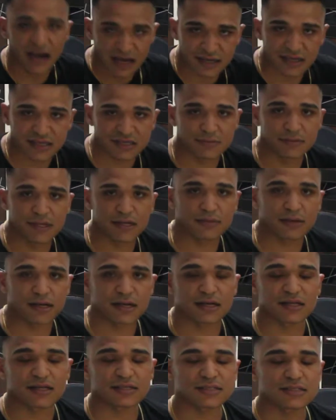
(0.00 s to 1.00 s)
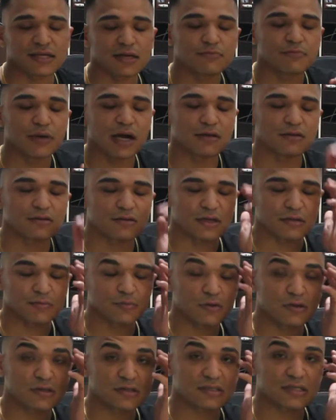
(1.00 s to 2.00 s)
Herkese merhaba arkadaşlar ben
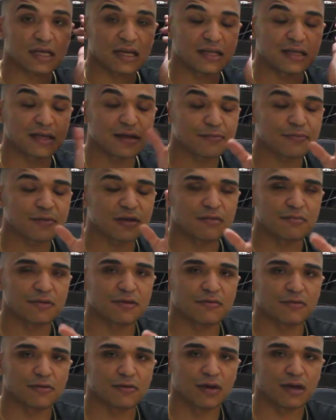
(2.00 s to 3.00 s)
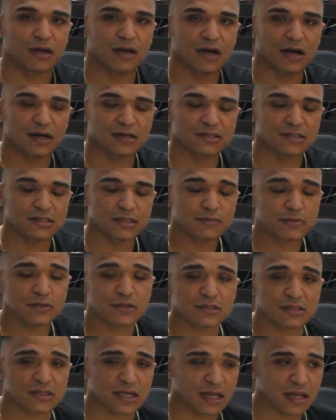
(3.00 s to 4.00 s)
Nurullah. Bugün sizlerle yepyeni bir video ile karşınızdayım.
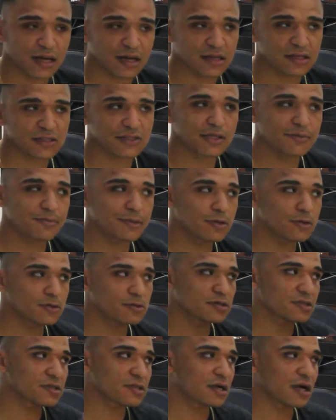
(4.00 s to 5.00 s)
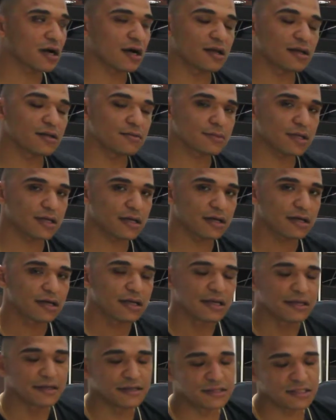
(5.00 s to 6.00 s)
Bugün sizlerle arkadaşlar biliyorsunuz ki kanalımda
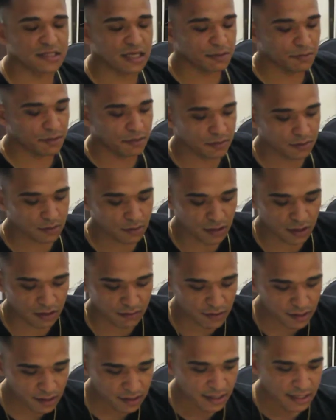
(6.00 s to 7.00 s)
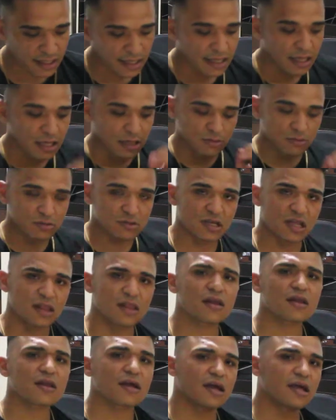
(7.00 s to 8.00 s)
inceleme videoları var.
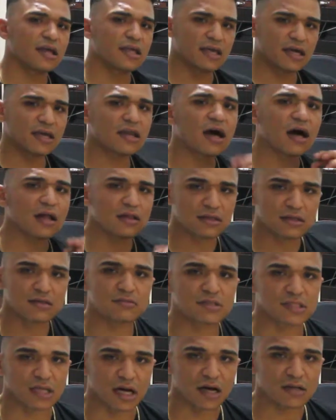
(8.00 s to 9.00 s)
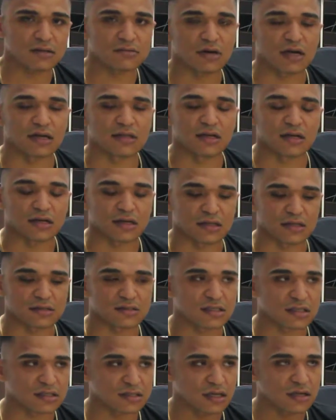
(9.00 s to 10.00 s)
150 liraya yeni aldığım saat vardı
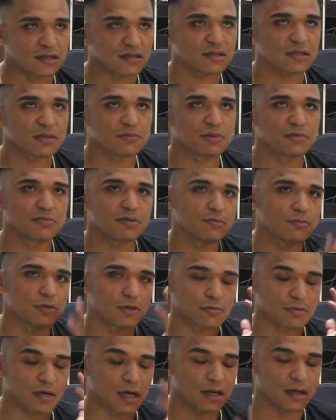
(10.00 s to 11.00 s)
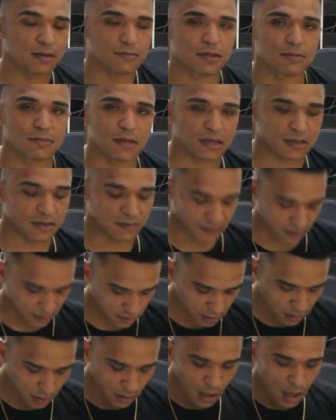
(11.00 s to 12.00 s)
arkadaşlar. Tanıttım mı bilmiyorum kanalımda belki
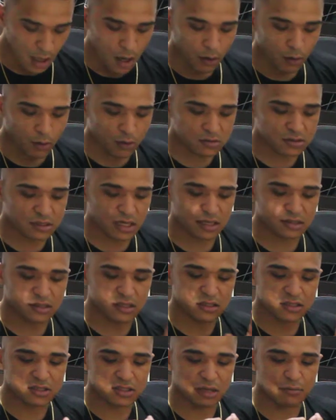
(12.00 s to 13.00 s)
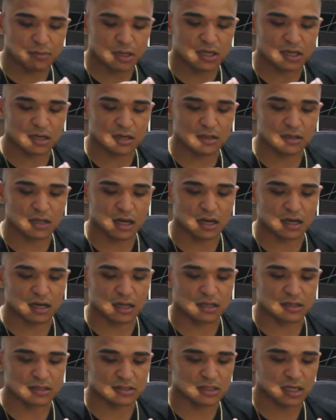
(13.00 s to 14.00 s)
vardır. O saatin camı kırıldı
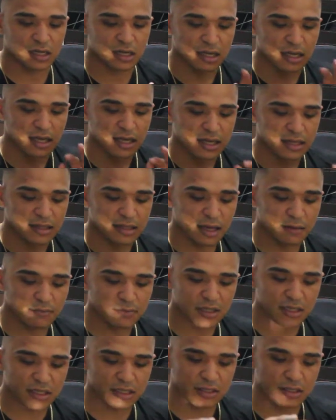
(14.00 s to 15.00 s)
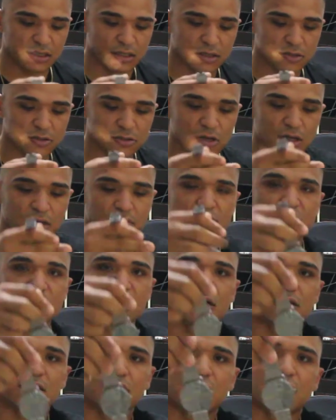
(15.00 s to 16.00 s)
arkadaşlar. Nem Green diye şöyle bir
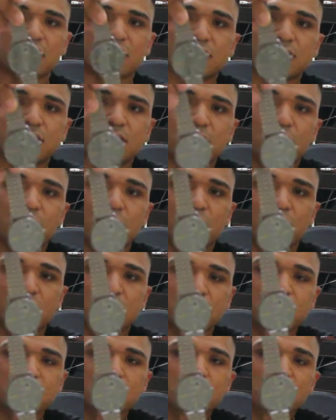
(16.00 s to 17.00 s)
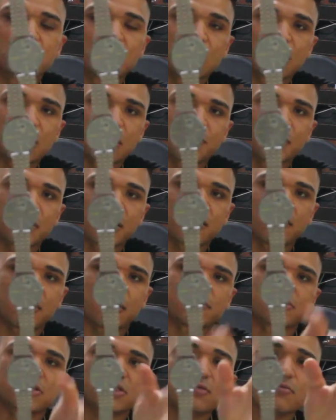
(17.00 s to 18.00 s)
saat arkadaşlar gördüğünüz gibi 150 lira para
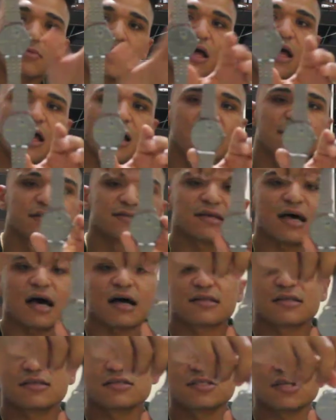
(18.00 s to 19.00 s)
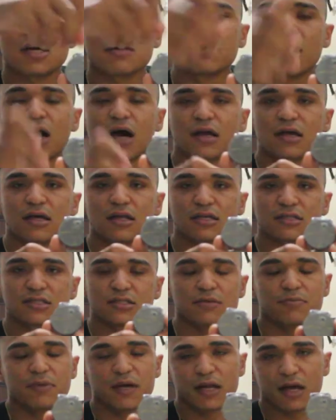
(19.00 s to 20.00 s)
vermiştim. Saatin camı
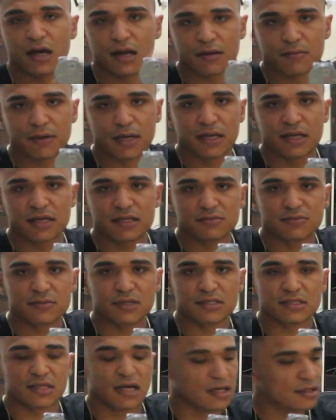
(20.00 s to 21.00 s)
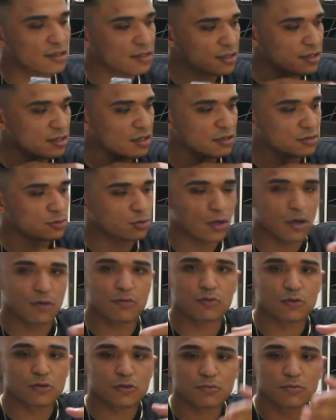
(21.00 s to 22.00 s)
arkadaşlar ben arabayla İzmir'de seyahat ederken şöyle
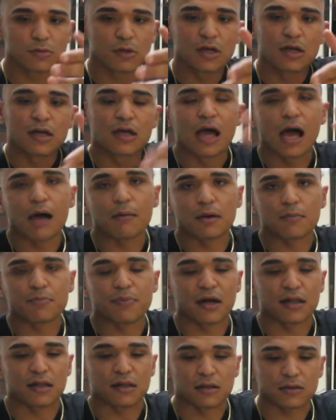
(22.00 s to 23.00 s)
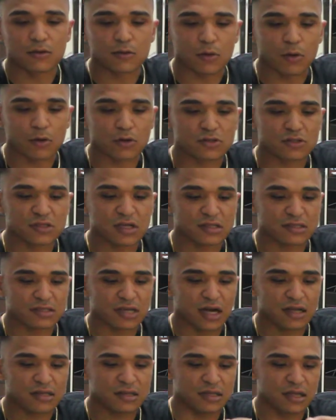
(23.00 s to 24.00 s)
vurdum. Hemen patladı. Orijinal
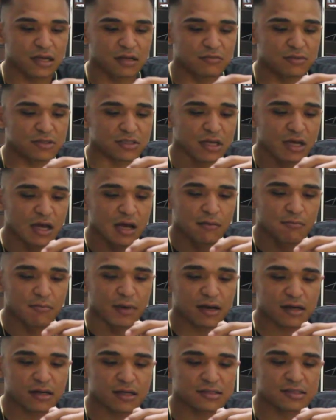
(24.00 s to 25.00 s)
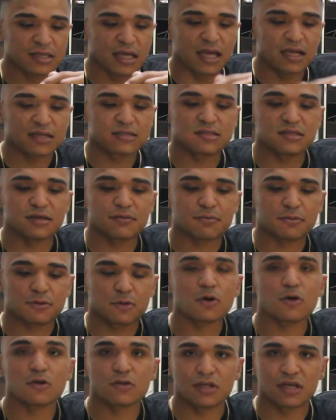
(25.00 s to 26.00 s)
saat değilmiş. Markası
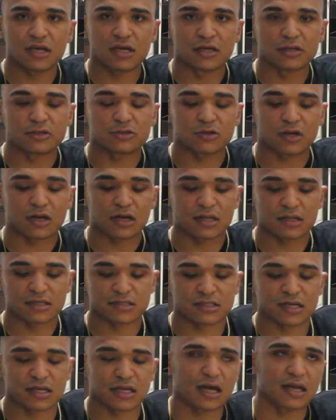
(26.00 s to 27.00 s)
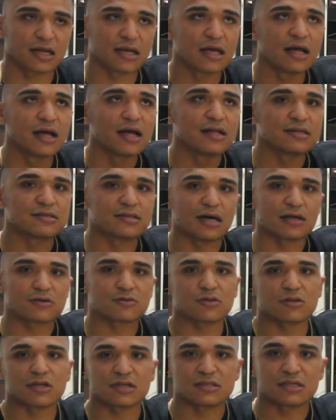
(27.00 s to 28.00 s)
Exception diye geçiyor arkadaşlar. Yani sağ
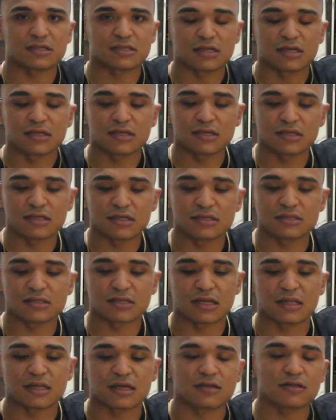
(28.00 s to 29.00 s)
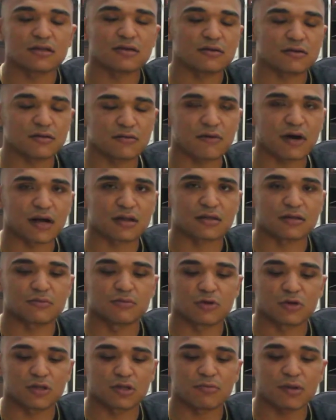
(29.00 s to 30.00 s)
solda sasan insanlarda
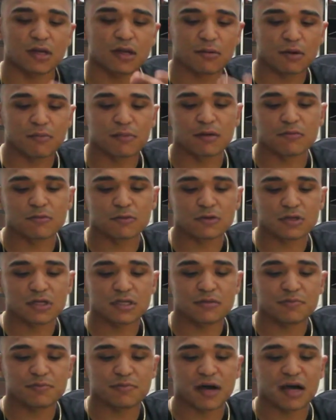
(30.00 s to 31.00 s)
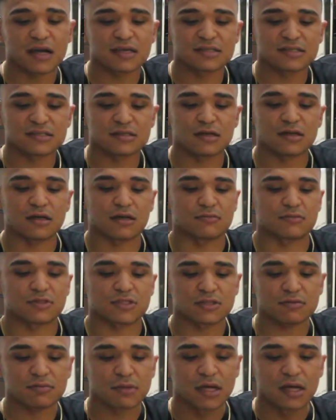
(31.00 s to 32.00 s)
vardır büyük ihtimal ama ben bunu gidip bayisinden
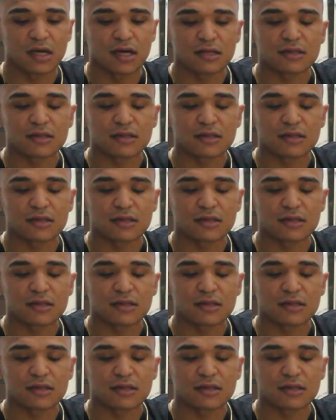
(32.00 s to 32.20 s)
almıştım.